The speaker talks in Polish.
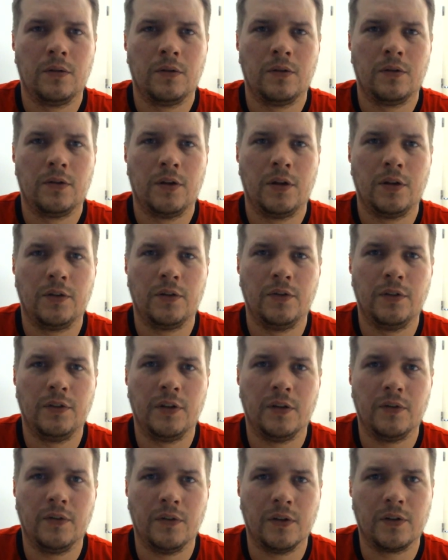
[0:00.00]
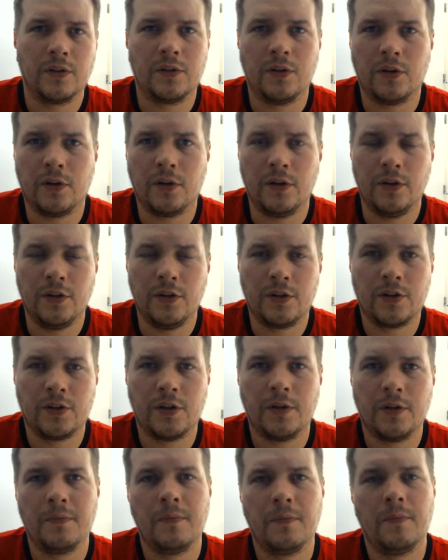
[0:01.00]
Cześć, witam Was, Rokan.
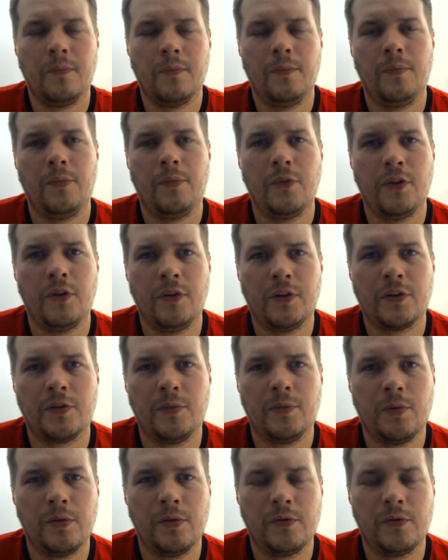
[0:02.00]
Jeszcze, ponieważ